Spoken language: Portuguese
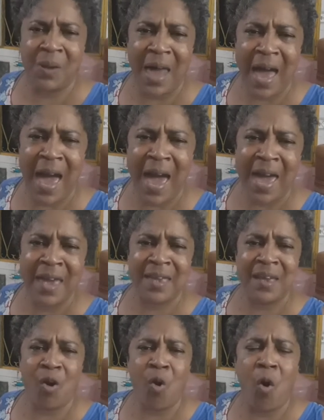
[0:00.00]

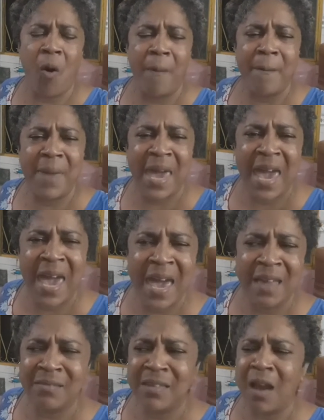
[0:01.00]
like,
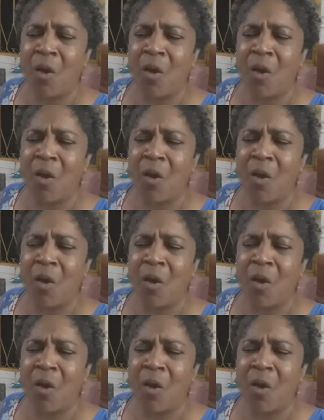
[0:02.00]
comenta,